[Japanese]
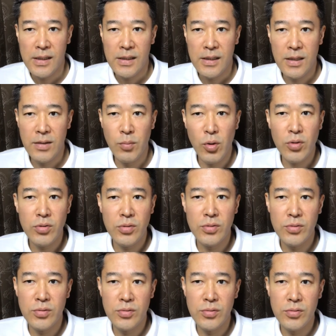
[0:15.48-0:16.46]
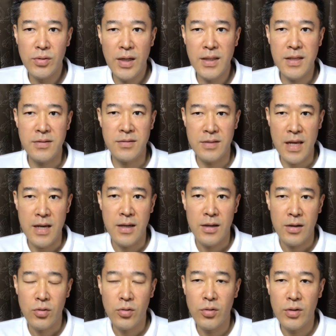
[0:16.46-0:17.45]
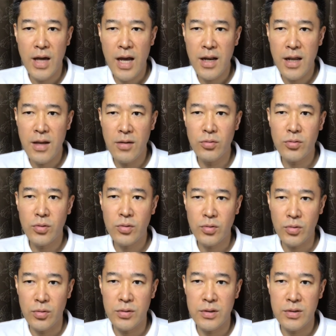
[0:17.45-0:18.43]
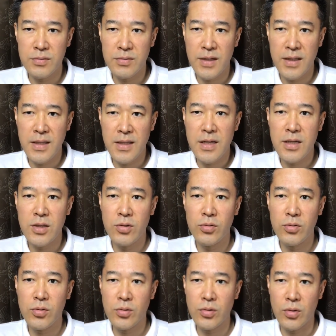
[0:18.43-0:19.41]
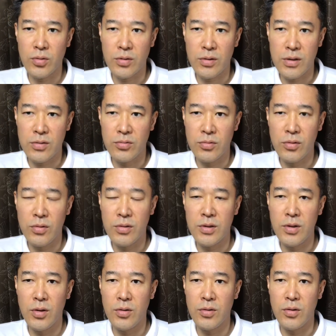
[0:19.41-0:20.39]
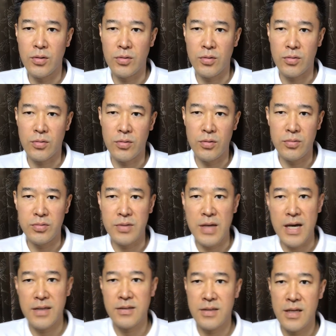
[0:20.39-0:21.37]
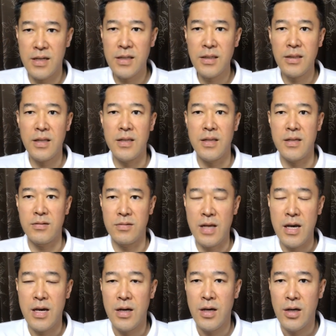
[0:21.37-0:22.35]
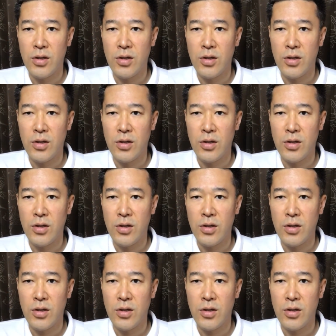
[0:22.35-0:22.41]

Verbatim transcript: えー、僕はですねこうやれること自分ができることっていうのをいろいろとこう増やしていってですね